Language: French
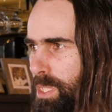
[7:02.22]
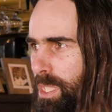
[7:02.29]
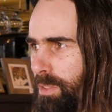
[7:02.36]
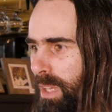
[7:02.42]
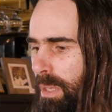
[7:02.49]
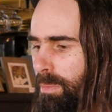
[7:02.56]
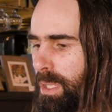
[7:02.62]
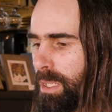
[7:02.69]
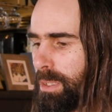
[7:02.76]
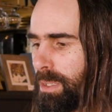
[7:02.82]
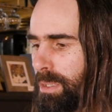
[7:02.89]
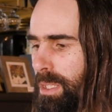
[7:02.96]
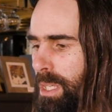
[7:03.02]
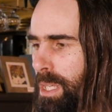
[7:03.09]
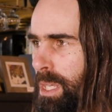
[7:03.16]
J'essaie vraiment
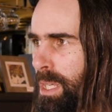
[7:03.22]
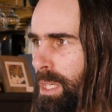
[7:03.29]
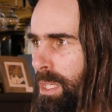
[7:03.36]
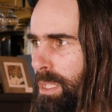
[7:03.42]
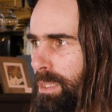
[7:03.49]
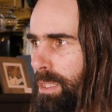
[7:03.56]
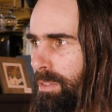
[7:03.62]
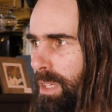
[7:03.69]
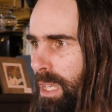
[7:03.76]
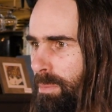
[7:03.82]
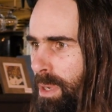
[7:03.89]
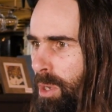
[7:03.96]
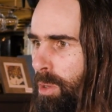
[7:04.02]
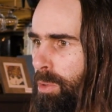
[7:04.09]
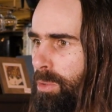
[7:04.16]
d'être
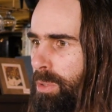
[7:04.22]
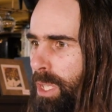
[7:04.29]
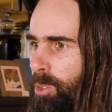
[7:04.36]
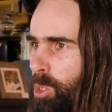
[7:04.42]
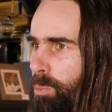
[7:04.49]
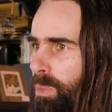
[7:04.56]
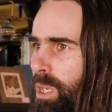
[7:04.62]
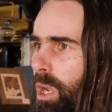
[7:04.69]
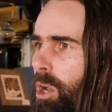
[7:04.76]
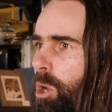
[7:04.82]
vraiment un être humain